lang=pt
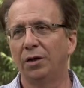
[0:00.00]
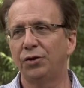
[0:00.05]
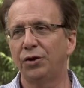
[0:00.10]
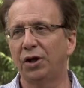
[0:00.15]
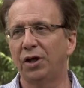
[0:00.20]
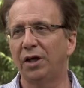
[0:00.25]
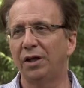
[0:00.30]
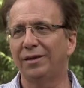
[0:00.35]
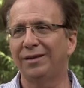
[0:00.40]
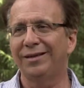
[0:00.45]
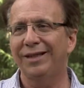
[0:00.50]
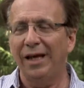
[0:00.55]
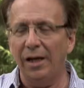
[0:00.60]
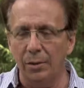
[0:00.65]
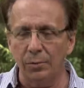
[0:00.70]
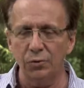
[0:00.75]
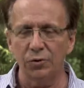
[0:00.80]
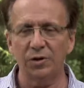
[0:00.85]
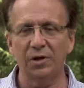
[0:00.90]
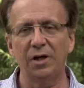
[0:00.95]
de que
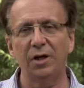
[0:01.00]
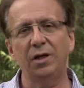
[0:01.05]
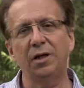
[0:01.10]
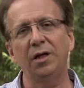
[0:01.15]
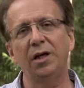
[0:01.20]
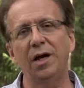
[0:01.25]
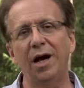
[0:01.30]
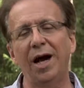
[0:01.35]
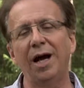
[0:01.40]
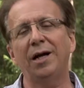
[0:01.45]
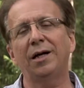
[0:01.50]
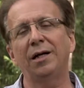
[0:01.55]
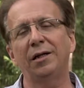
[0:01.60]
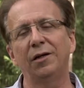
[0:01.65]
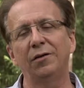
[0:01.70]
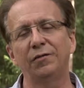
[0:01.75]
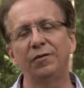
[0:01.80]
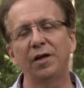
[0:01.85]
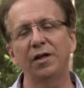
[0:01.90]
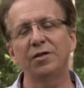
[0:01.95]
temos que criar
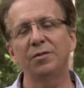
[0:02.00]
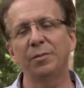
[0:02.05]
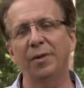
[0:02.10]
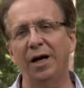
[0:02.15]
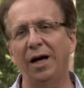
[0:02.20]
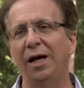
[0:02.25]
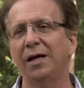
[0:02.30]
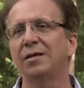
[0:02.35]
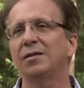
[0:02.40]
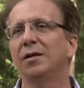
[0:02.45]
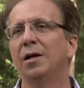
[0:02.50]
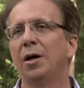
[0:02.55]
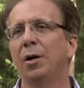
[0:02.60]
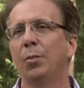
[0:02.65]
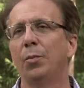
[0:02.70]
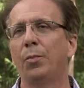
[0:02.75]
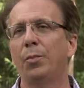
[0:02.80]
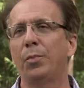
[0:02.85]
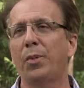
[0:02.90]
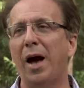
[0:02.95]
cada vez mais
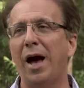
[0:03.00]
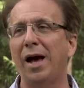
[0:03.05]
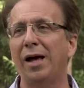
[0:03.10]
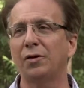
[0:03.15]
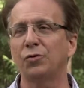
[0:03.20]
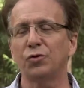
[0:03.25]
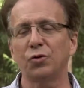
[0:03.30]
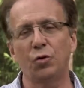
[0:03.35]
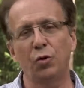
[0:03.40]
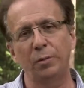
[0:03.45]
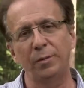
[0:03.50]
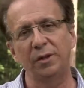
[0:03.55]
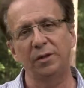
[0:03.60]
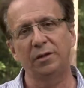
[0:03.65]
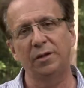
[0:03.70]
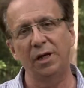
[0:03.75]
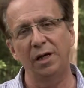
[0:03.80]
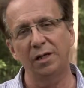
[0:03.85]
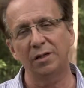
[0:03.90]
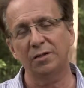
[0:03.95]
para os
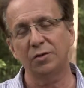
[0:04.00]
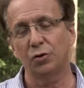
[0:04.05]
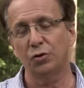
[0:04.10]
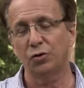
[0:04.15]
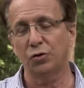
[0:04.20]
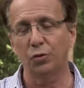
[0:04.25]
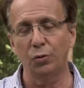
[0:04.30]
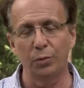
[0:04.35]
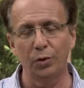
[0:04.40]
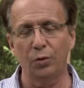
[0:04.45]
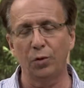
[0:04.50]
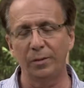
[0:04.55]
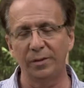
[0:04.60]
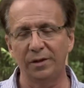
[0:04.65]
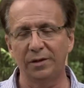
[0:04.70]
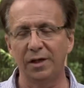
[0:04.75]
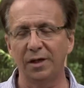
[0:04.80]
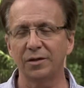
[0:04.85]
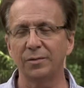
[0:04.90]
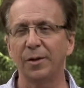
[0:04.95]
comitês, os
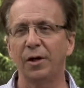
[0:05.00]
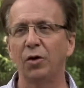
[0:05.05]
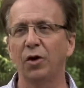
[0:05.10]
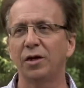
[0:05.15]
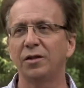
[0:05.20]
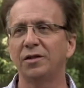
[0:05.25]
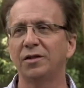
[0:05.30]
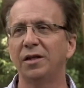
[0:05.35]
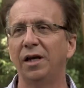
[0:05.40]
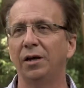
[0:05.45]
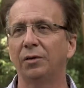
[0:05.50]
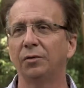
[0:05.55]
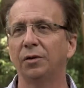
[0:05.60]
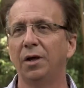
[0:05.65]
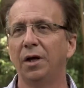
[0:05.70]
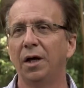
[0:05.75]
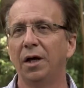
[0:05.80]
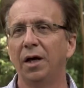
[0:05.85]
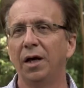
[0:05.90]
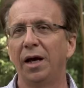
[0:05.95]
subcomitês, melhor dizendo,
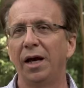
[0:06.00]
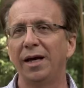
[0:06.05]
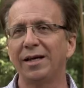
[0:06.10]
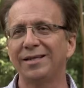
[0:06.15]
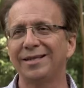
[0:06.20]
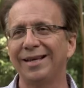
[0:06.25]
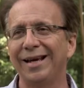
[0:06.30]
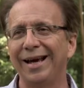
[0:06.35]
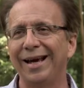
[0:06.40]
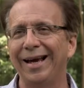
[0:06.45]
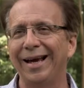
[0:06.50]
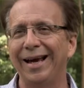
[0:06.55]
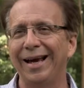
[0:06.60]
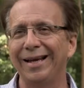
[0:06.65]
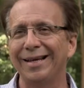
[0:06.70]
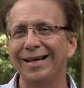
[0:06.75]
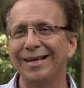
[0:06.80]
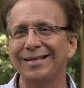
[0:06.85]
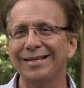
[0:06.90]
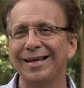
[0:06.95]
essa,
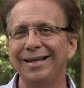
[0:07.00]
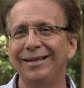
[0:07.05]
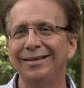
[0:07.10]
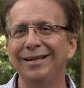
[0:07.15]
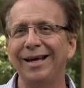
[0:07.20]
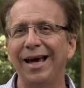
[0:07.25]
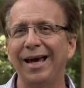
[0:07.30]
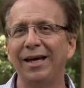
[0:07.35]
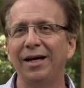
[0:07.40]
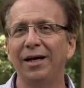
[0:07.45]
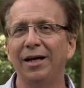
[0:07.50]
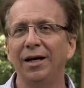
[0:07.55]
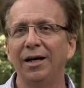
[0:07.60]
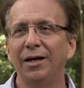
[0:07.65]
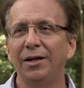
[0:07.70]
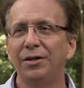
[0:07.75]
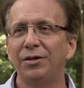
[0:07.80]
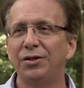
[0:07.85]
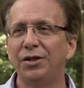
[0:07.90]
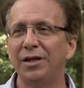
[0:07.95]
é, essa ideia
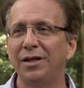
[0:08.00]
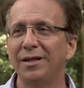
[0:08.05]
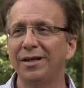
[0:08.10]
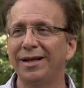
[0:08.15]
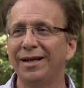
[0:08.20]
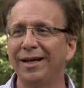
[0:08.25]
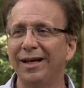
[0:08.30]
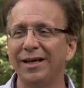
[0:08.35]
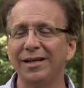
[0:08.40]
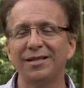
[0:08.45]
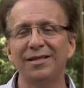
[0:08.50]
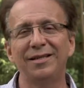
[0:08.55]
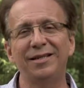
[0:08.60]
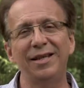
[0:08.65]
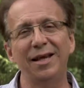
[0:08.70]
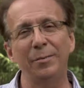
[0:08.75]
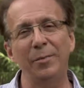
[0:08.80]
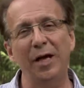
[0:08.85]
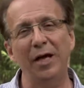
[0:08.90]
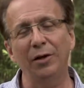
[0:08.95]
de
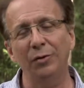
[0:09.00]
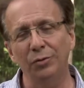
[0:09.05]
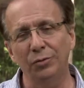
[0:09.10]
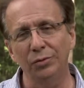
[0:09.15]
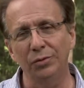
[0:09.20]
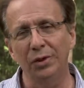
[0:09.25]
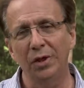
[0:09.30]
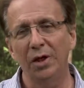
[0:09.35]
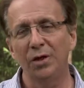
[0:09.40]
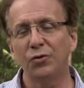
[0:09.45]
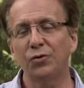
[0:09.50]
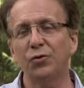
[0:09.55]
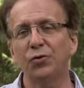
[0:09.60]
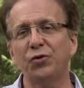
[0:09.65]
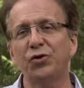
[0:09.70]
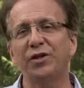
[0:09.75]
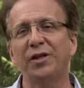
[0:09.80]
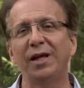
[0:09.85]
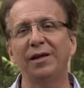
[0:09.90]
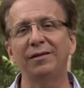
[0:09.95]
crescimento
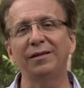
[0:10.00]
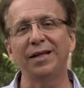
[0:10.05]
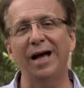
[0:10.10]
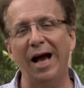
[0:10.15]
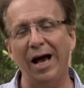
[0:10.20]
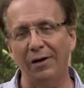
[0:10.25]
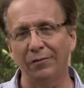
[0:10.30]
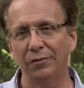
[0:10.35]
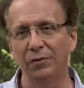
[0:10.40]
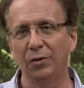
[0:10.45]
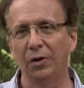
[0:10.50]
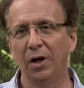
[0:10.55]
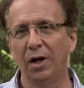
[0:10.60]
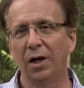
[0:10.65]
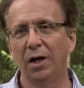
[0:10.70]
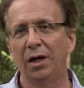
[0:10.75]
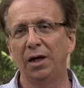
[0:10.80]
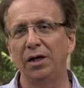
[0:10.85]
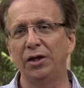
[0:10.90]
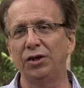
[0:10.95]
sustentável
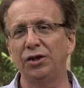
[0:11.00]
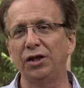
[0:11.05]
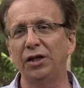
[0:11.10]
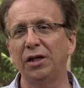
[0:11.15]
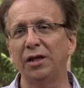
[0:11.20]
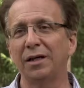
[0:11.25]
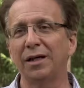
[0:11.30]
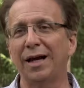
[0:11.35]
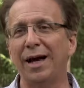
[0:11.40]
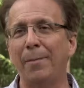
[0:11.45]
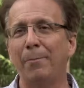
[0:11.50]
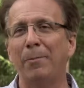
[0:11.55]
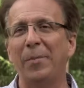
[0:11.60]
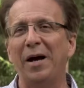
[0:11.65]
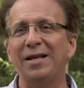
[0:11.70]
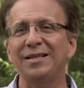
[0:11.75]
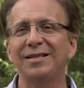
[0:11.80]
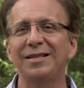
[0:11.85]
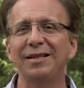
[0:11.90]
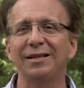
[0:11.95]
e de
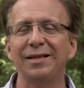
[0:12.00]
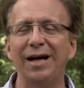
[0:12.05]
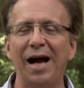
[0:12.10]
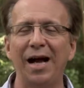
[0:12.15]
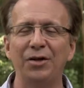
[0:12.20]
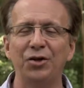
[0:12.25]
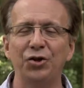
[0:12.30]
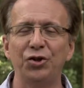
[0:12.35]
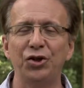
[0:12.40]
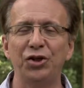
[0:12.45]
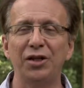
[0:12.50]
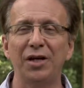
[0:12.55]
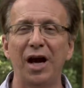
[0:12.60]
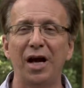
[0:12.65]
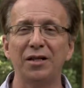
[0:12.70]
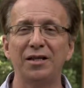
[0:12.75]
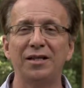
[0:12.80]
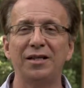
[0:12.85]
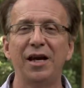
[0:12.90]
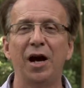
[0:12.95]
capacidade de
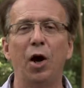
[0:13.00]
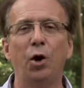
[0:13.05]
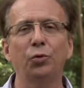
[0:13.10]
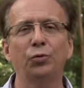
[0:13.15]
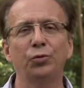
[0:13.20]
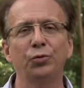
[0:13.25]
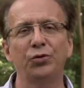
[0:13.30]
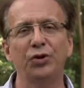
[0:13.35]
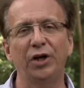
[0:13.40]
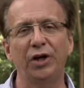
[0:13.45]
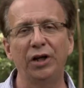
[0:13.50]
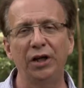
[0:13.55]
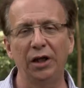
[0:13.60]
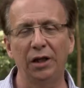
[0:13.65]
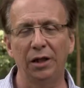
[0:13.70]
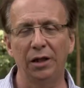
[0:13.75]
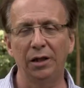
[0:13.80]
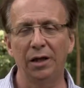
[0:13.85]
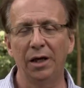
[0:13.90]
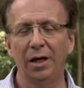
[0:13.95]
se
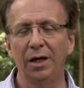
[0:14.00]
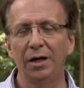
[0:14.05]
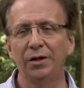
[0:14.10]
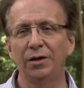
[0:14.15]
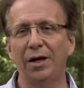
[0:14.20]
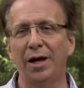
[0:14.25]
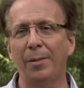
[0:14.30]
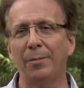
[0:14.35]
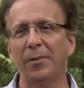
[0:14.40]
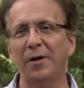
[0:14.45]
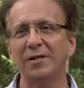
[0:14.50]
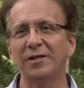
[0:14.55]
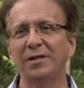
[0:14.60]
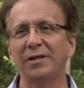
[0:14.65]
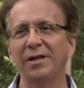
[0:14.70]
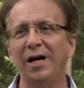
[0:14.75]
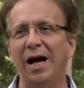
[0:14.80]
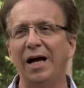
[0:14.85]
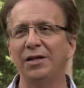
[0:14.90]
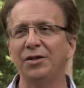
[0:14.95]
autogerirem,
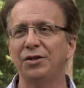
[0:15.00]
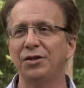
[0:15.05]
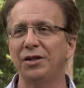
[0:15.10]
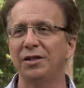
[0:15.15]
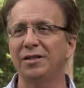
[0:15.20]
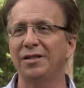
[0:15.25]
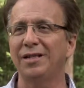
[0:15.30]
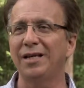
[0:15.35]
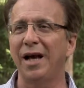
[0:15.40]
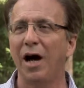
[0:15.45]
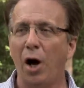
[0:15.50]
capacidade de se